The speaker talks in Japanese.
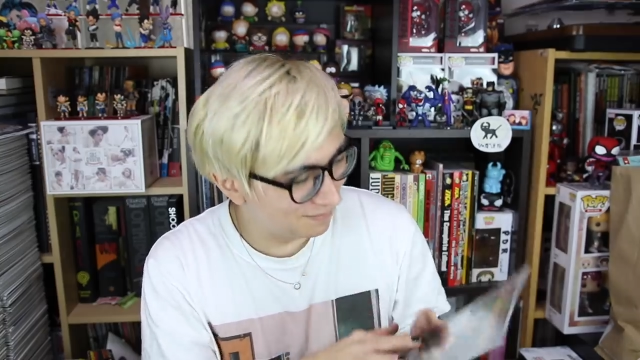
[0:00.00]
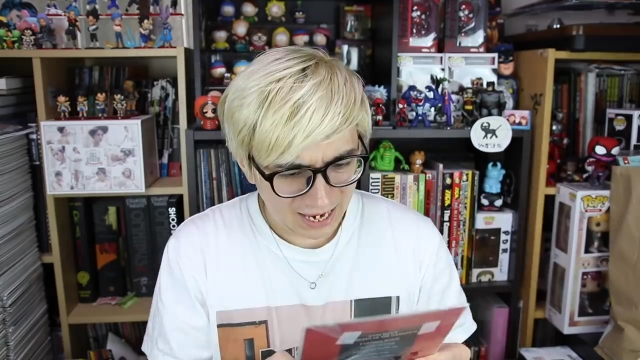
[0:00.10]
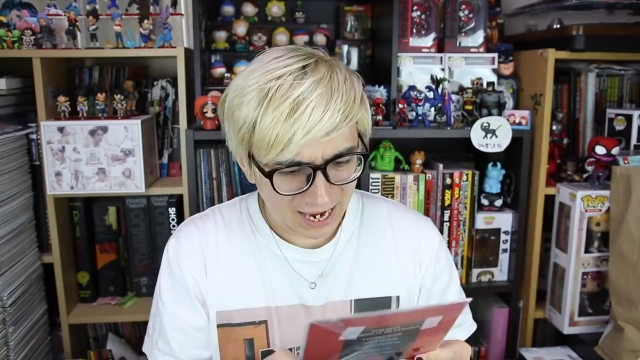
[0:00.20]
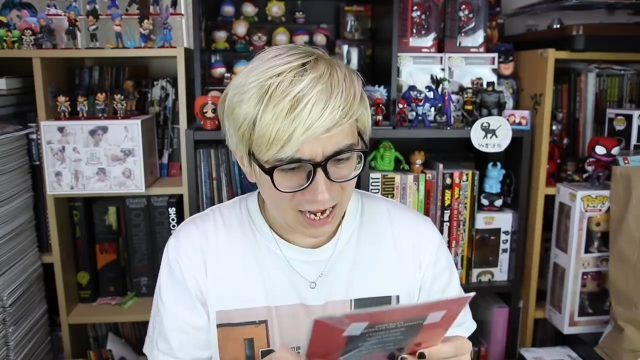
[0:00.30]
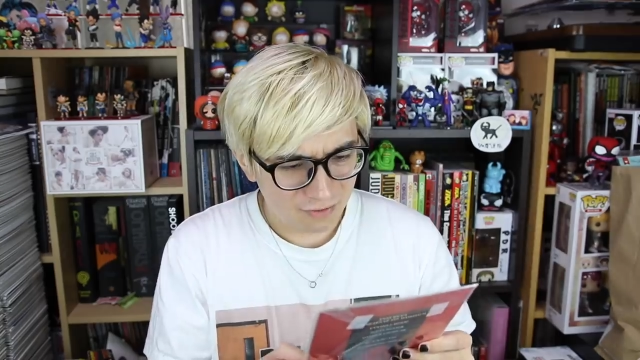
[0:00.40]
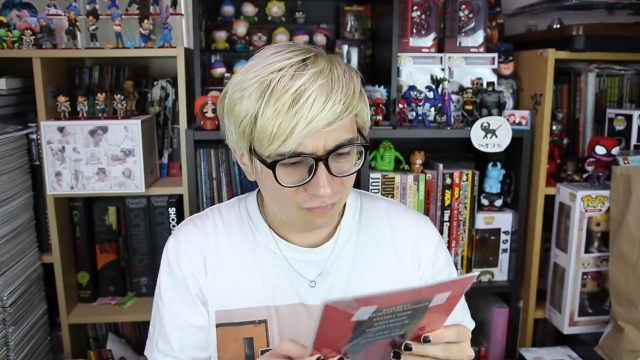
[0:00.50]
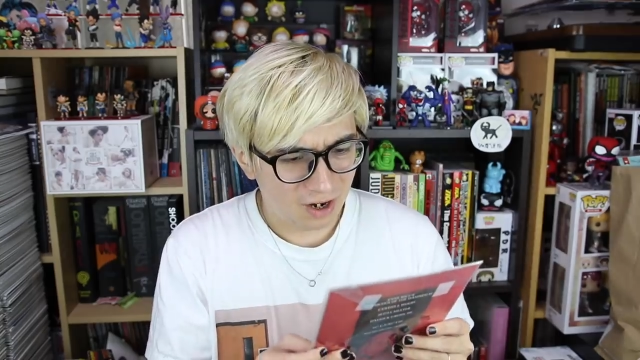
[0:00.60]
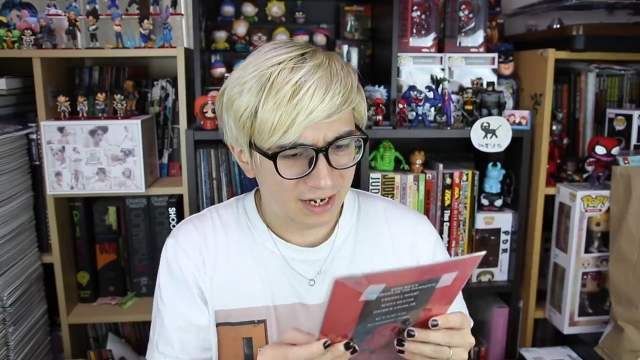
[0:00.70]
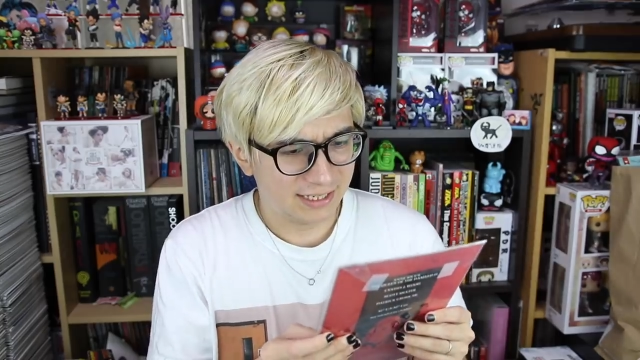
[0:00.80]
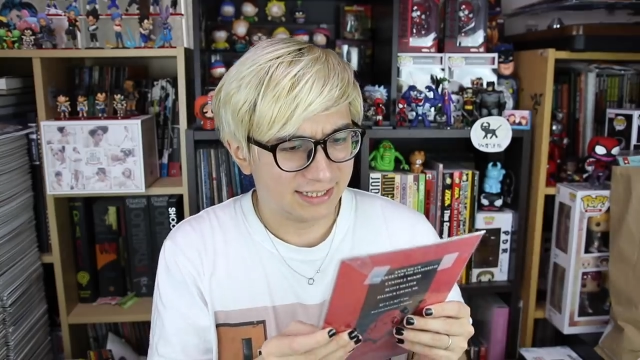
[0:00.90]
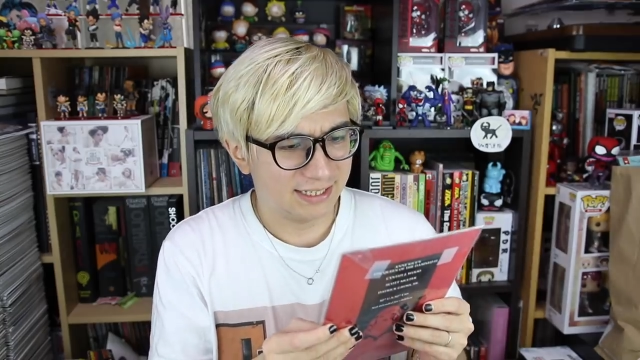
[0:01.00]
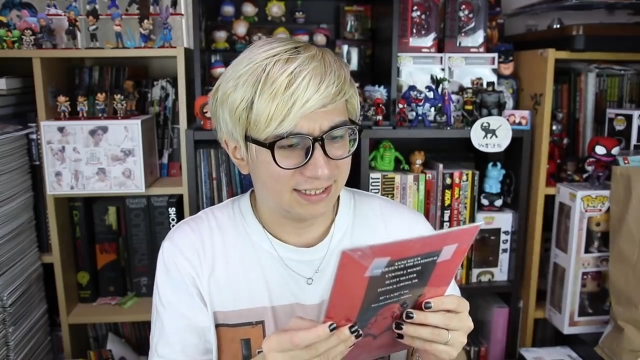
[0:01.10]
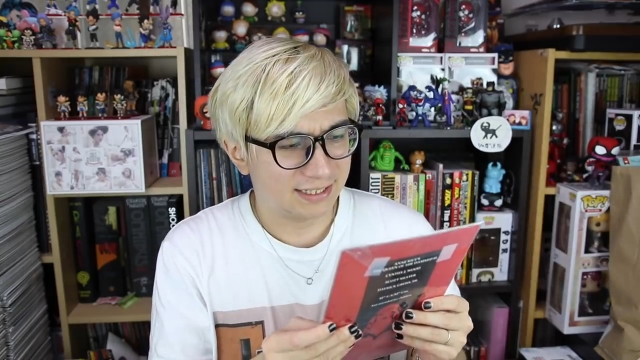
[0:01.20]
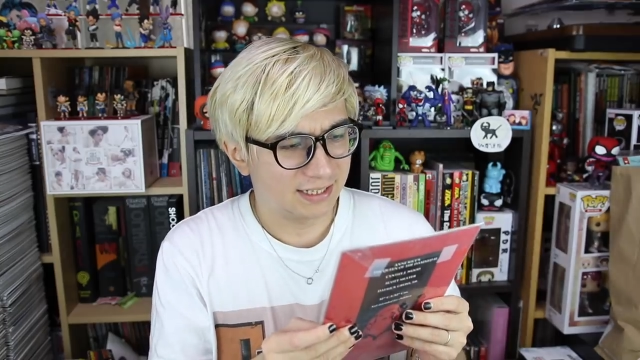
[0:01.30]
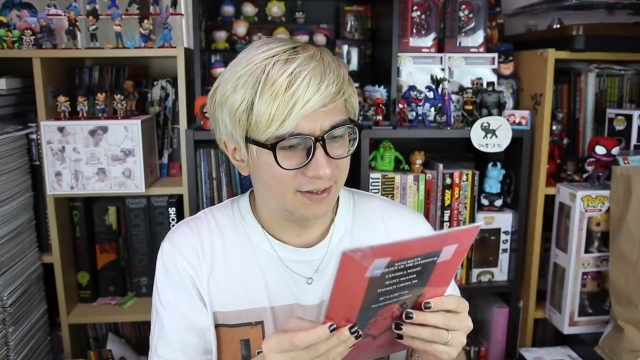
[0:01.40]
Anne Rice
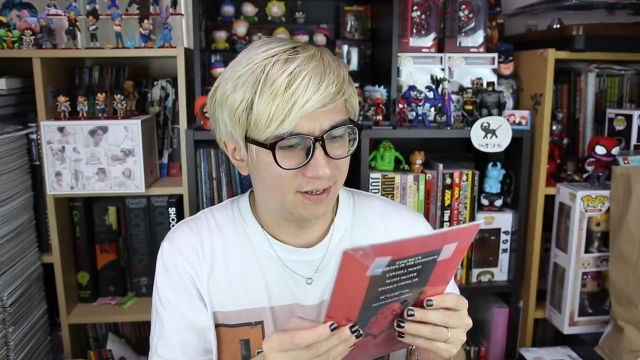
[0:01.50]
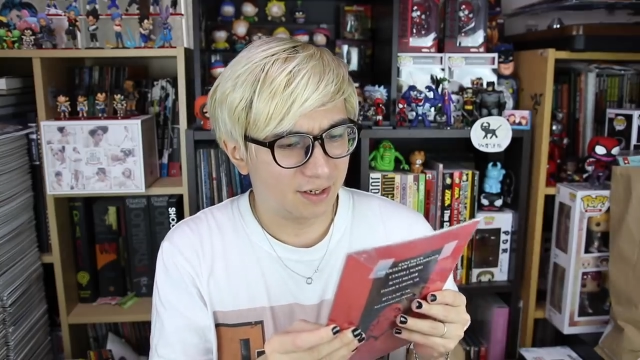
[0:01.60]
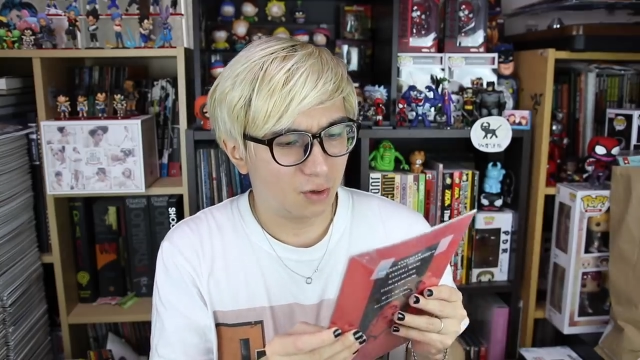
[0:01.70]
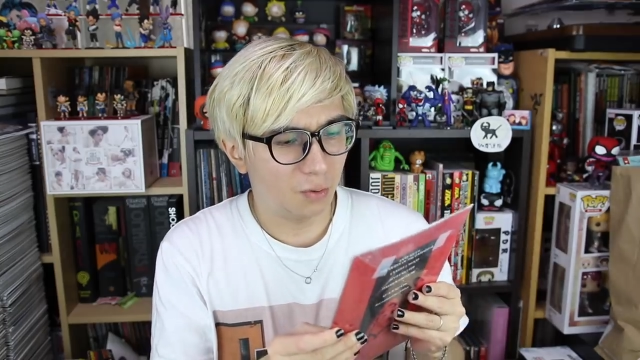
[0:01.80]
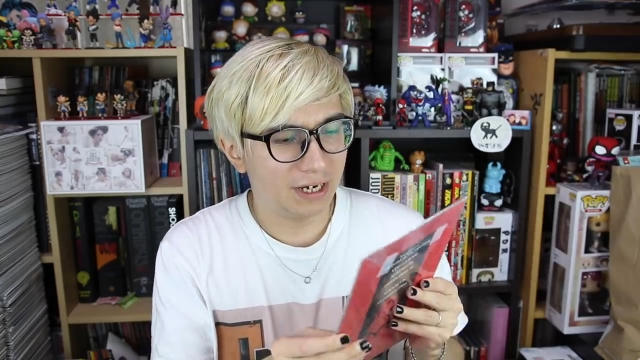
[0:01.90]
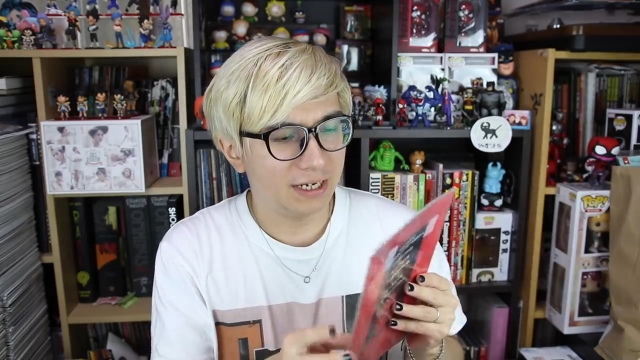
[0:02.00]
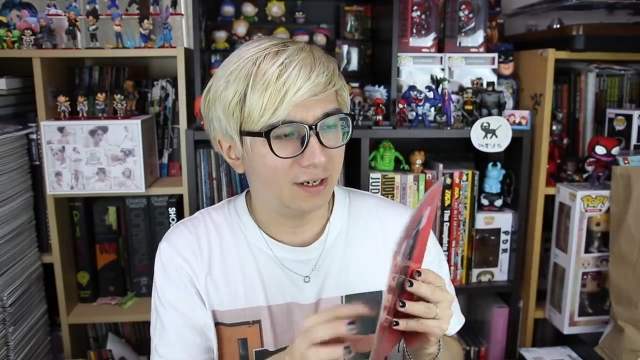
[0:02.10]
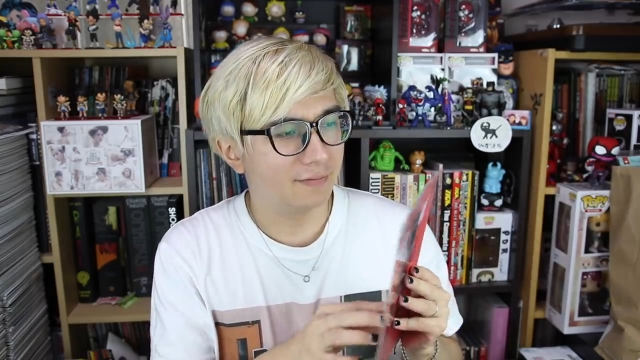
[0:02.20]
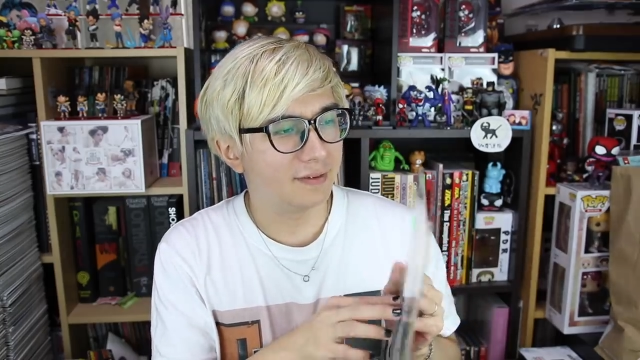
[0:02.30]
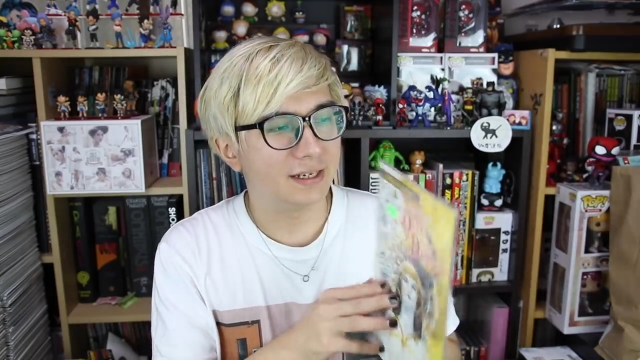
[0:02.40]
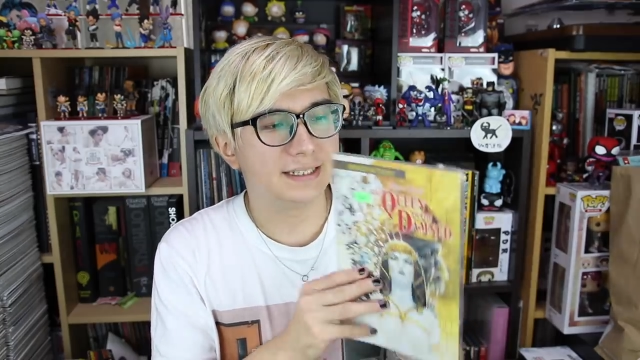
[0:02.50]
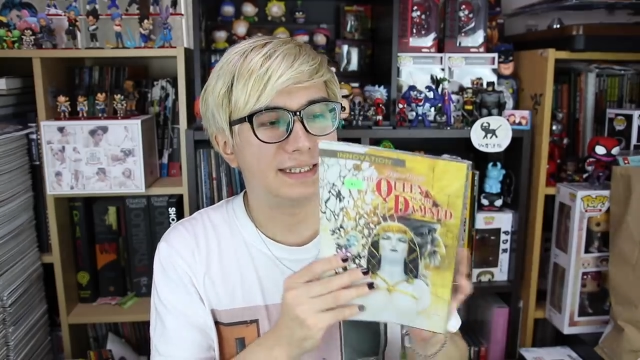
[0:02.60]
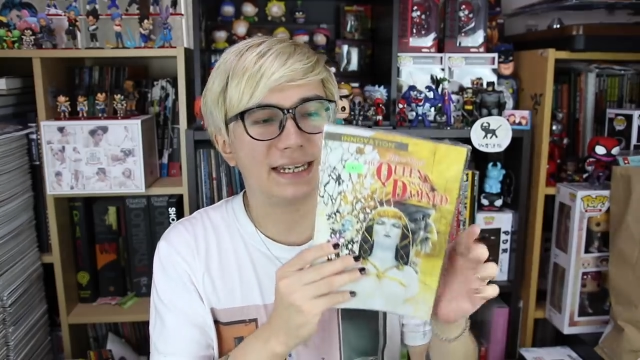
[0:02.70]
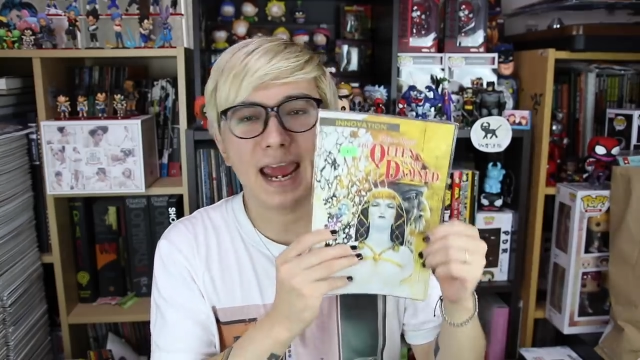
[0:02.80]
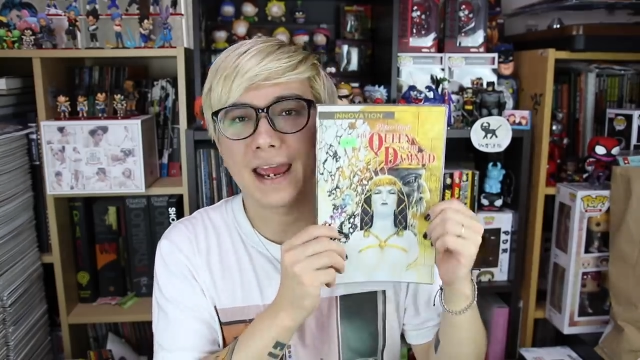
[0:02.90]
is the Queen of the
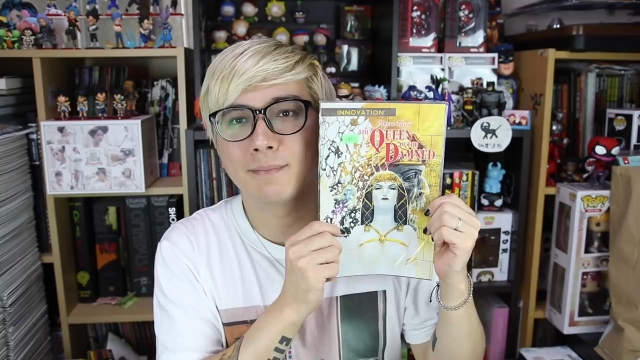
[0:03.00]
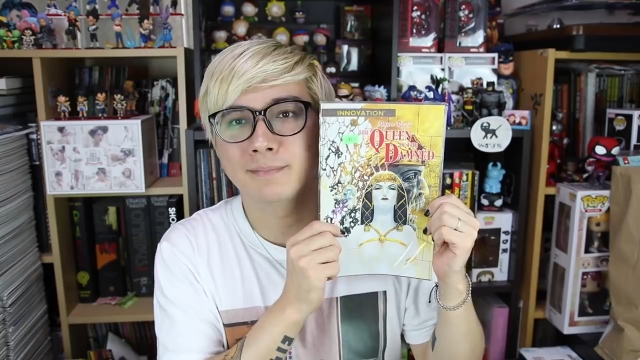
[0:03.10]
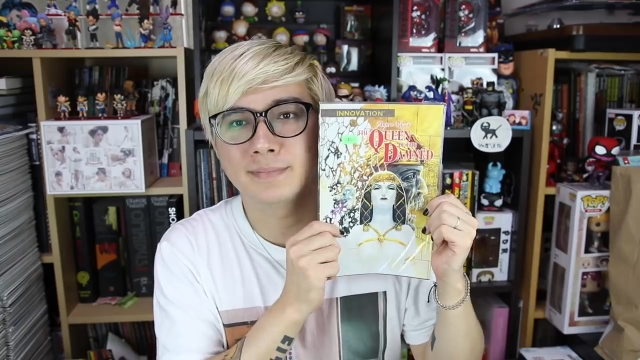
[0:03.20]
Damned。